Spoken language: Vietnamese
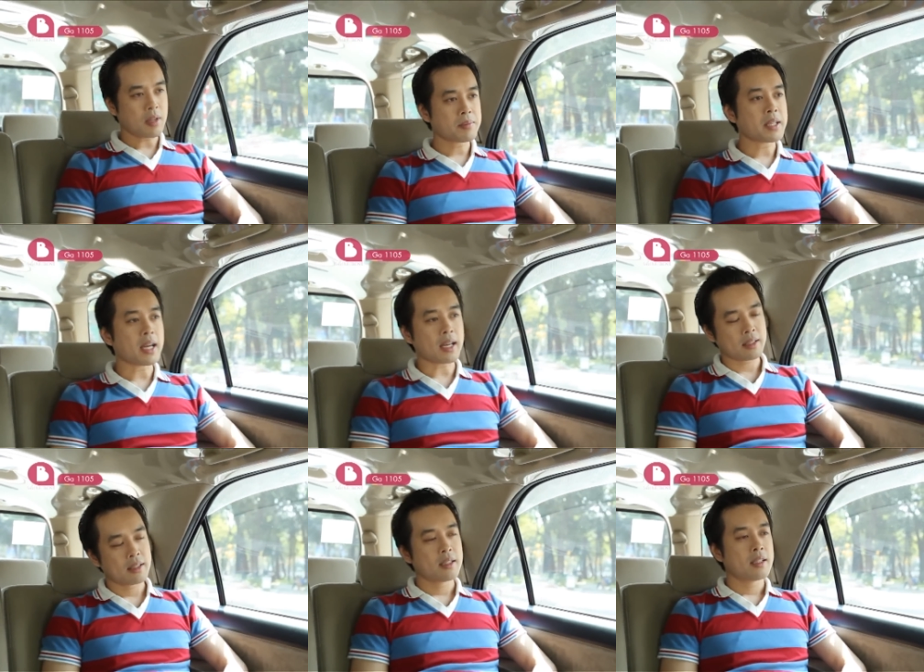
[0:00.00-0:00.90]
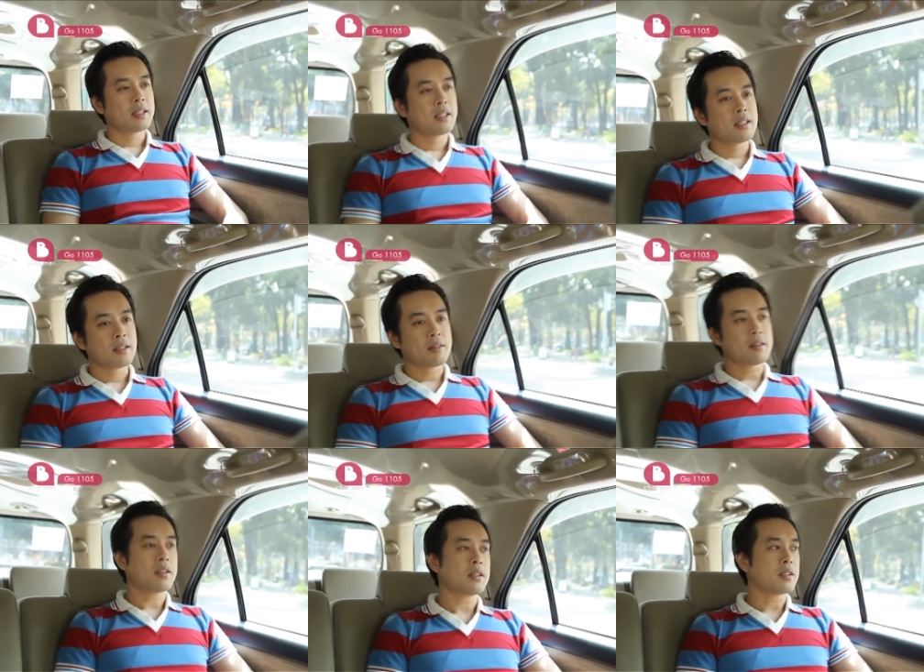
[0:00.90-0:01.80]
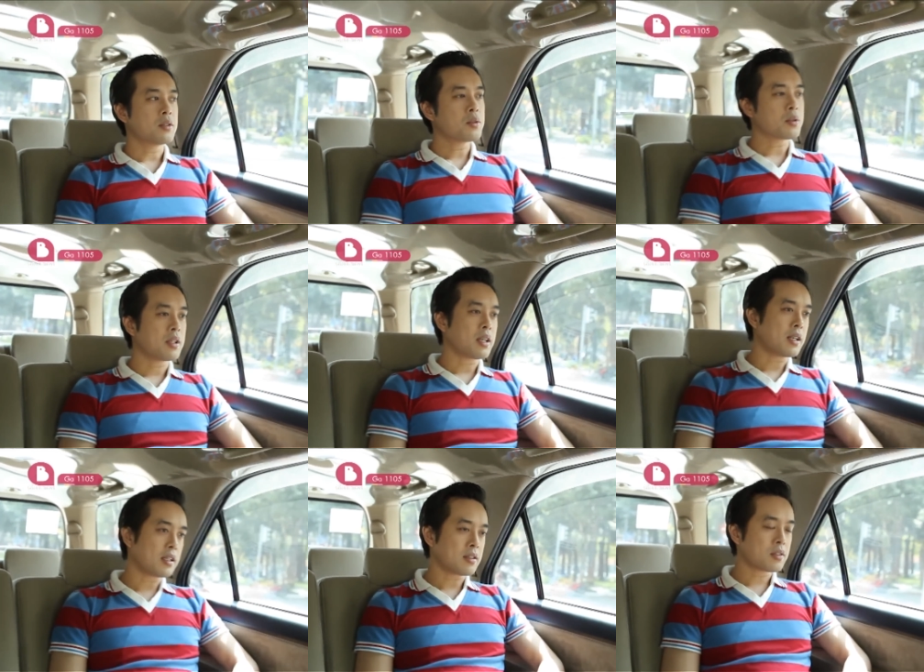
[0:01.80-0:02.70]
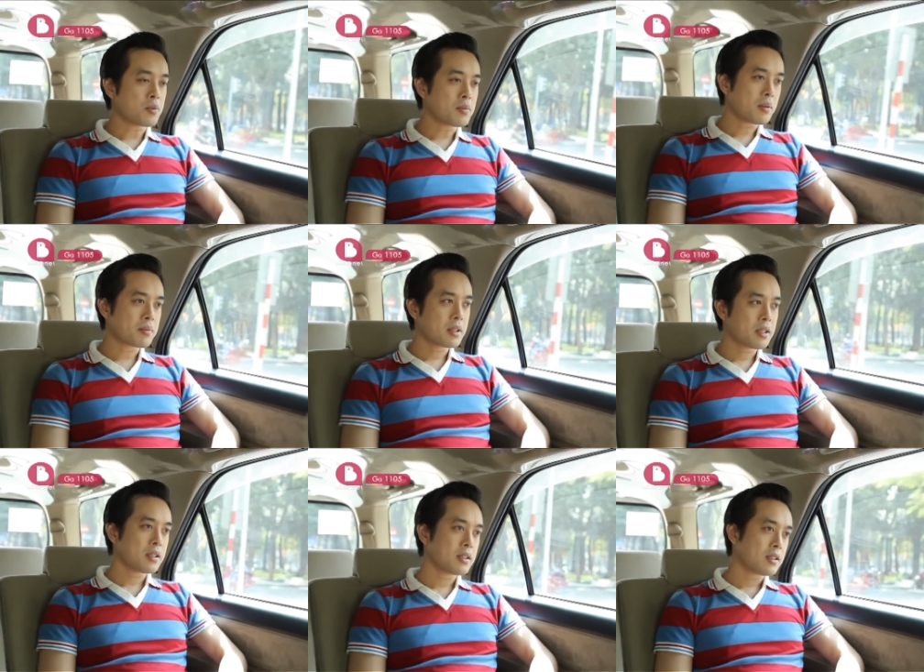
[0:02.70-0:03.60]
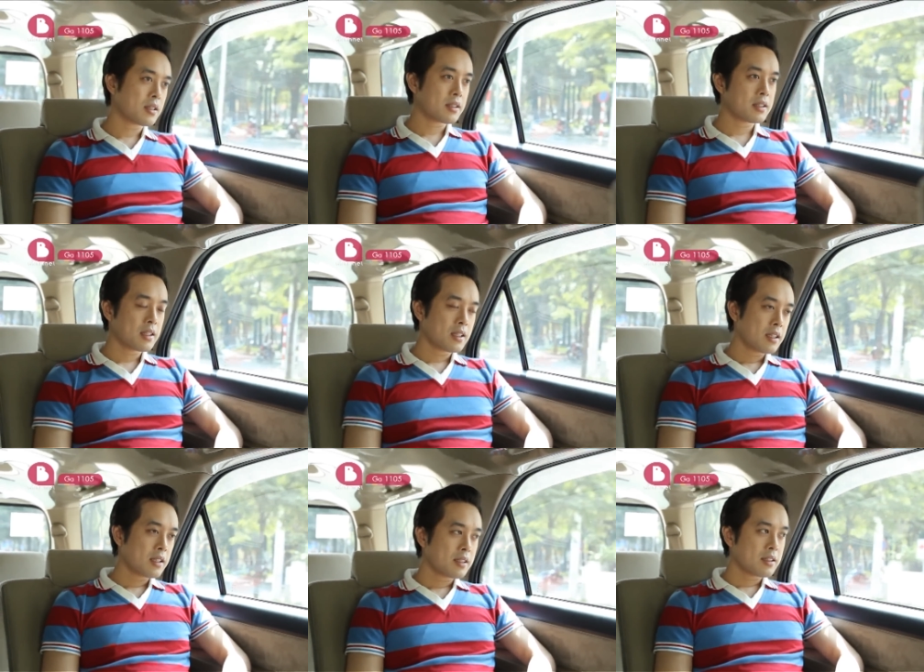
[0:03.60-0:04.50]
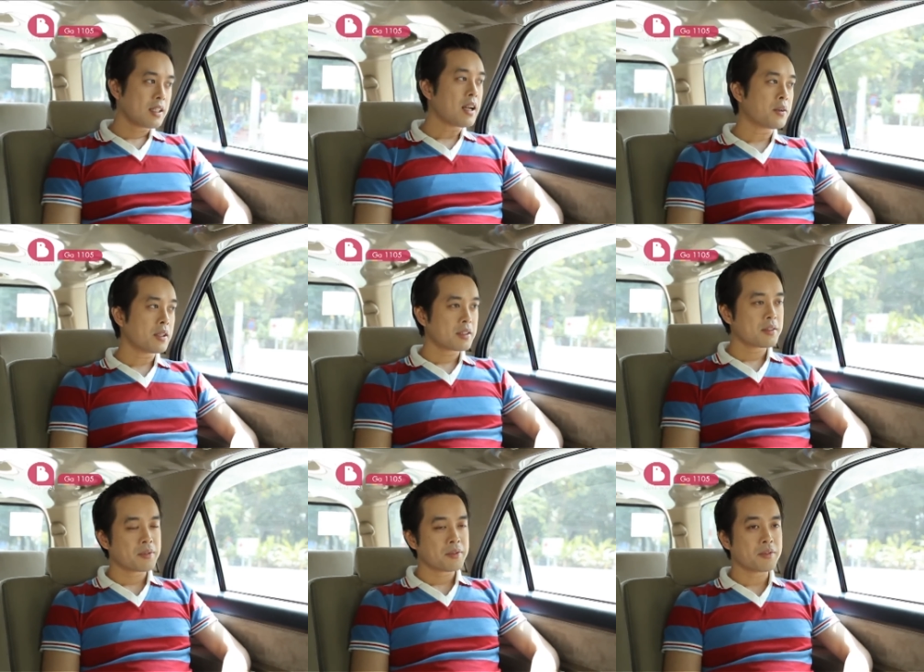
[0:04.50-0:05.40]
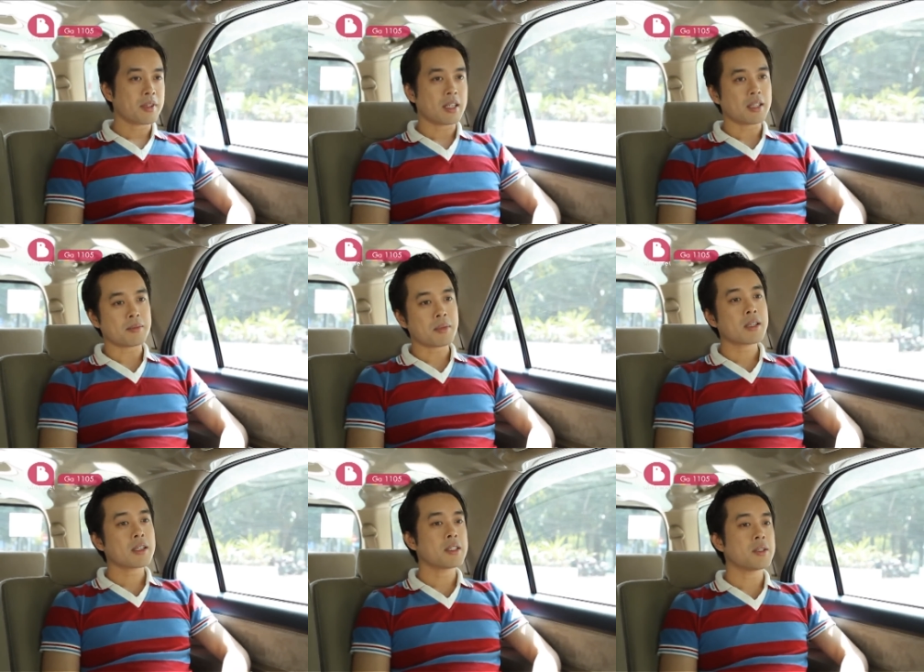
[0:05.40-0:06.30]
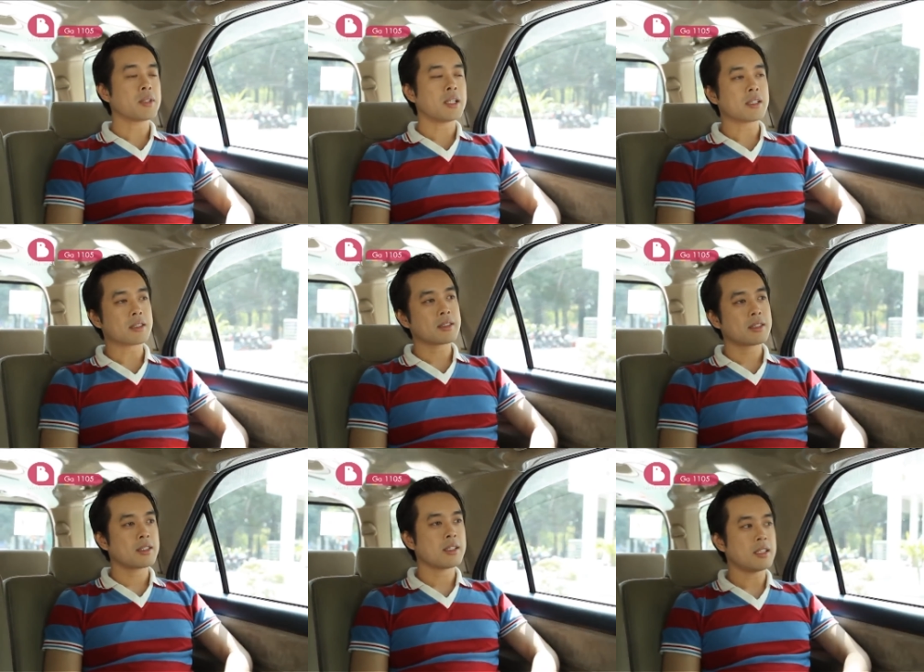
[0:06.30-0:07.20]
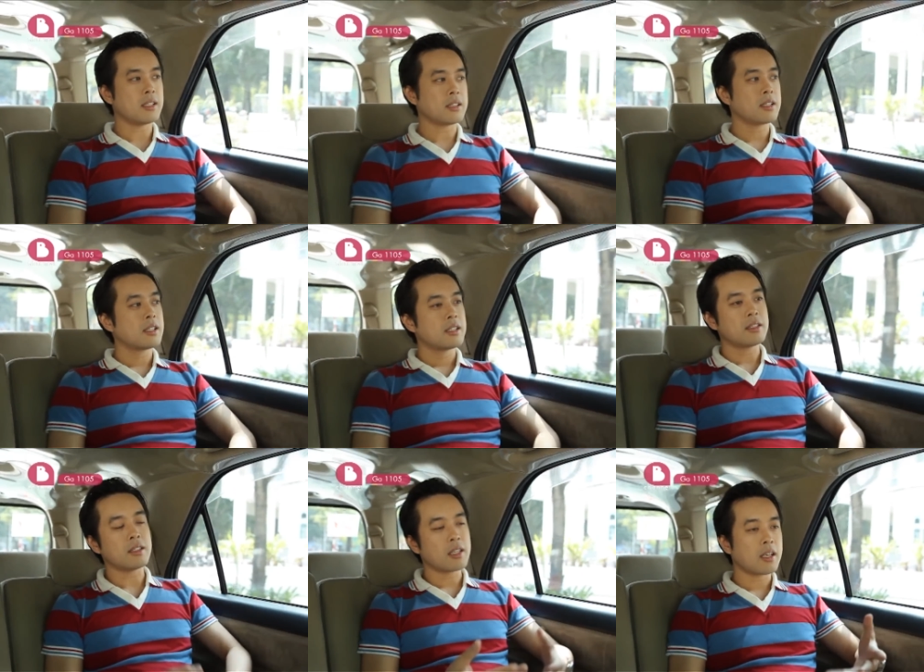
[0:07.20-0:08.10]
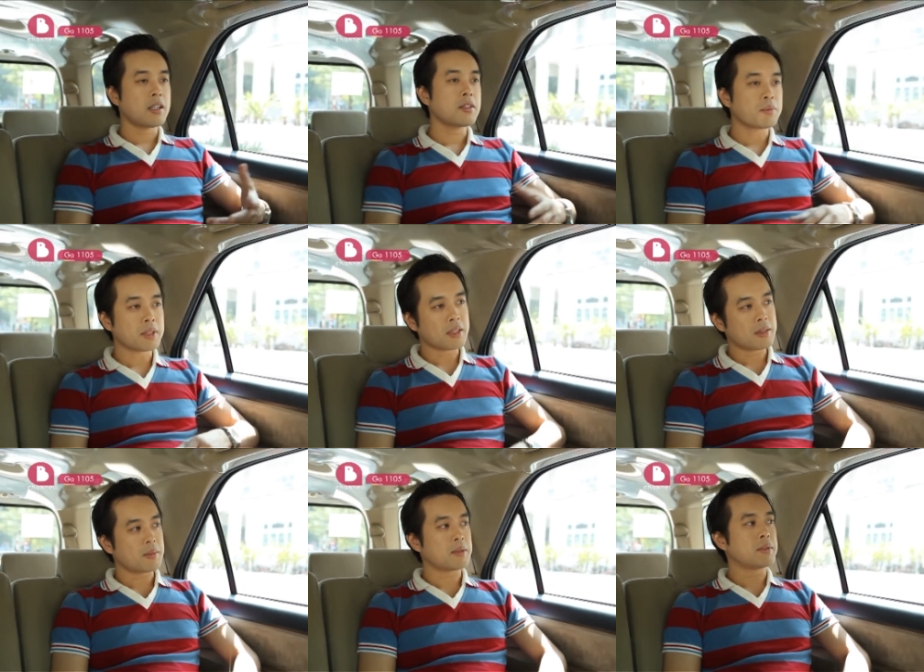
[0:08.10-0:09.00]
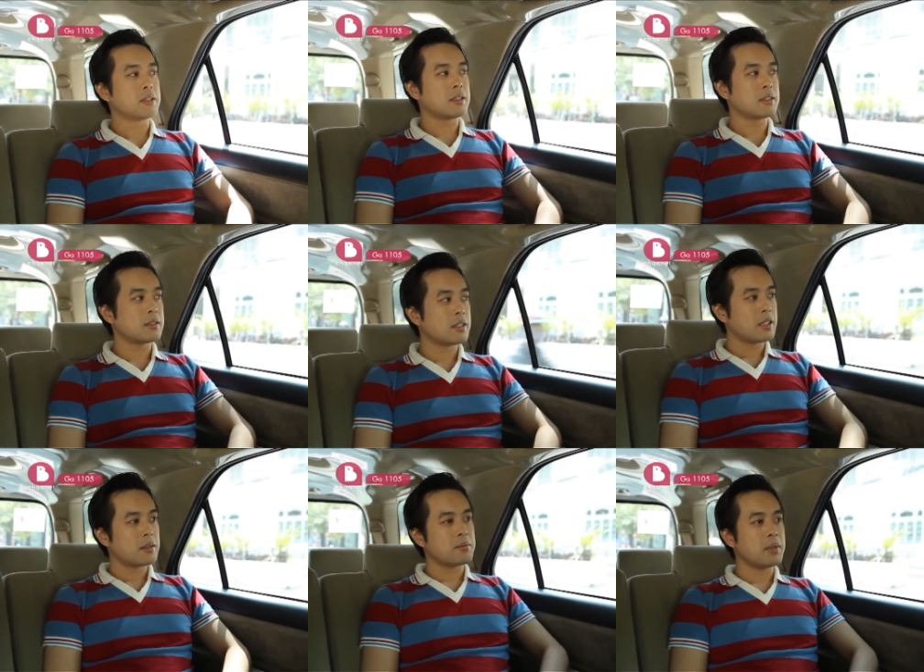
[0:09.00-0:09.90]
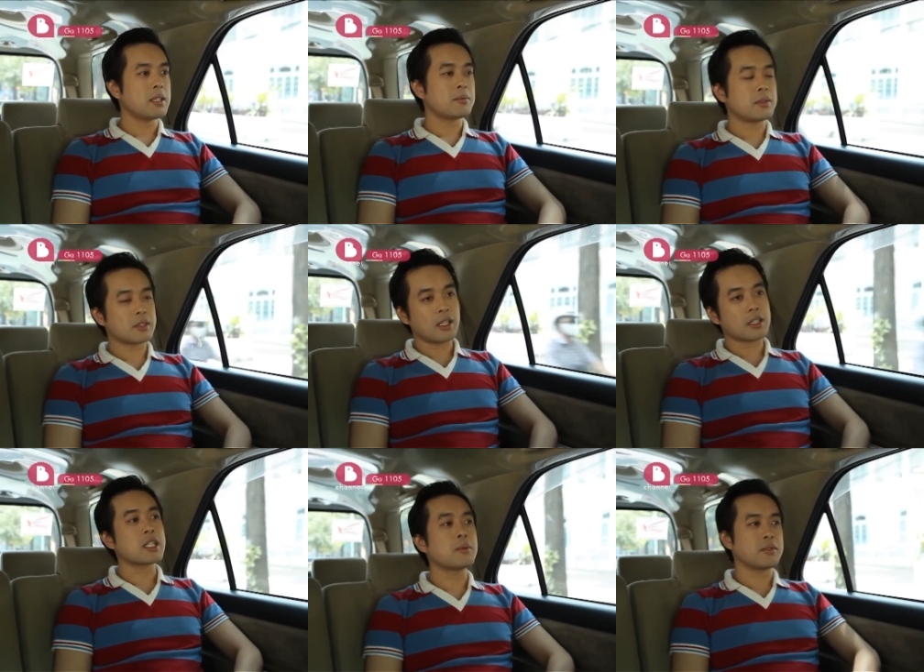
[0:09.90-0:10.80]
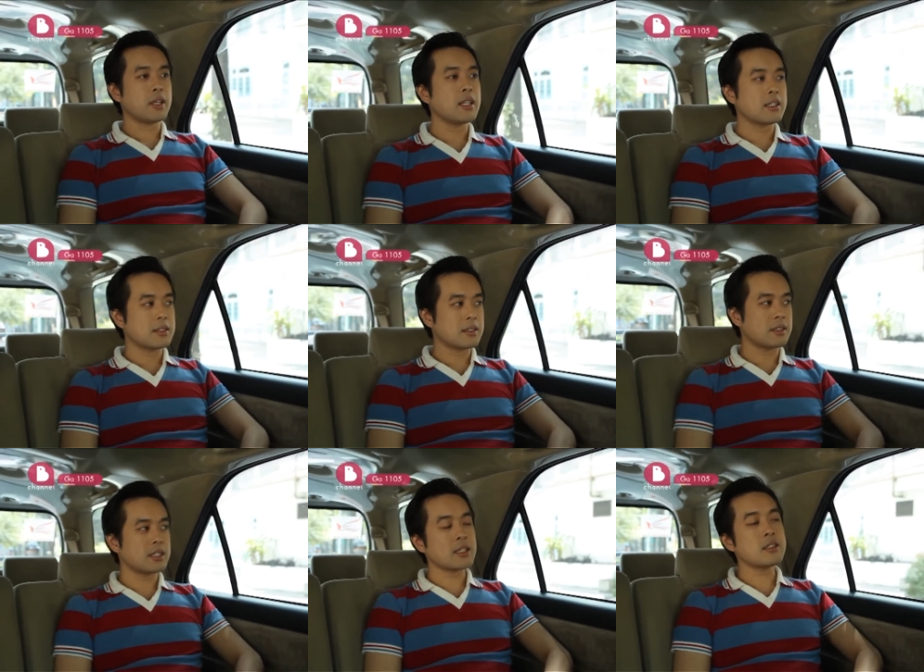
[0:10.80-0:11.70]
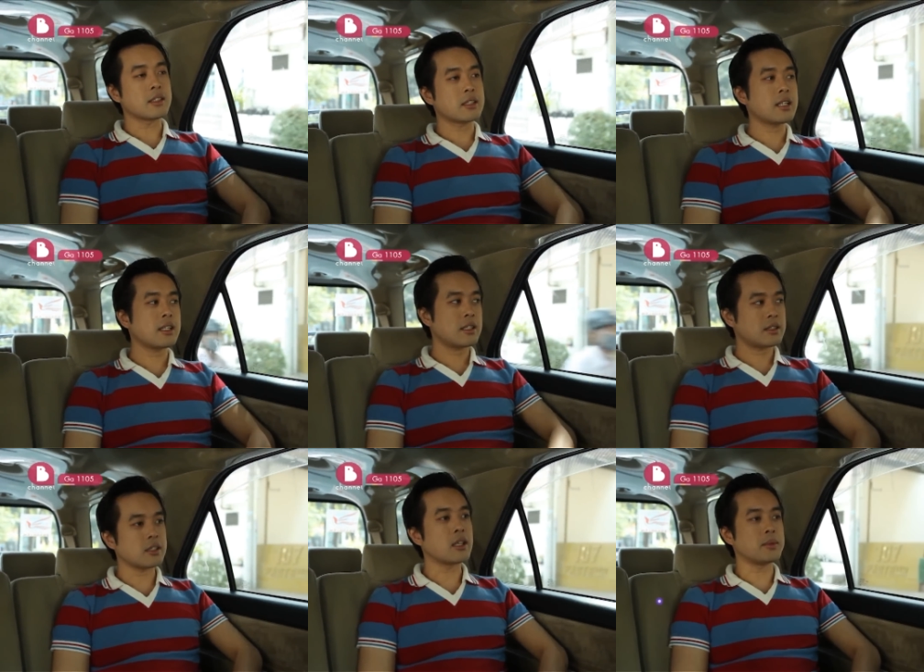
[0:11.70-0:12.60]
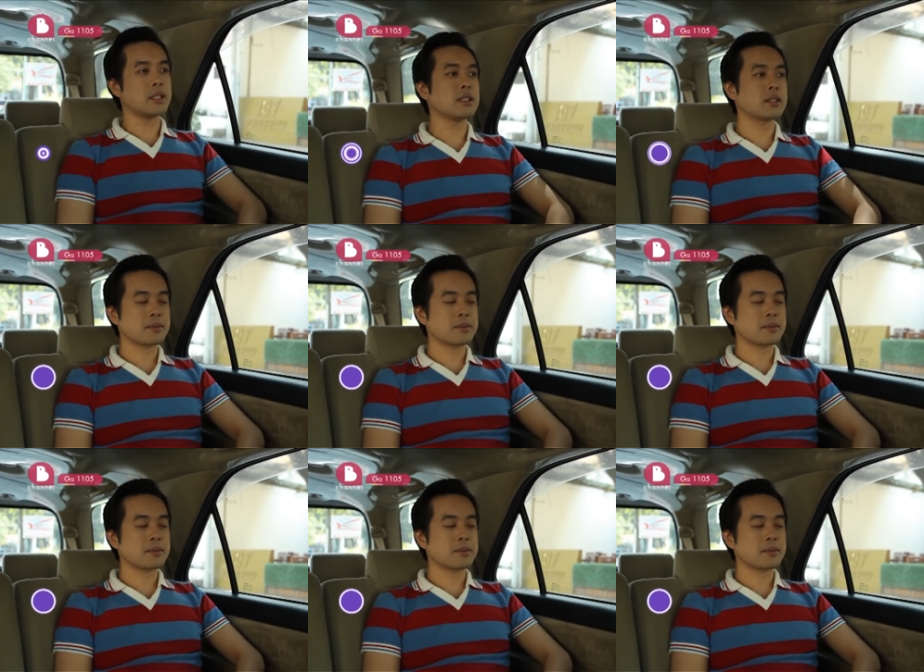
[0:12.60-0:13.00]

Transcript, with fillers: âm nhạc và rốt cuộc là nó cũng không có à, đi đâu hết và mất rất là nhiều tiền thì từ cái đó là mình, mình biết là mình lần sau mình phải là tránh những cái à, trường hợp gì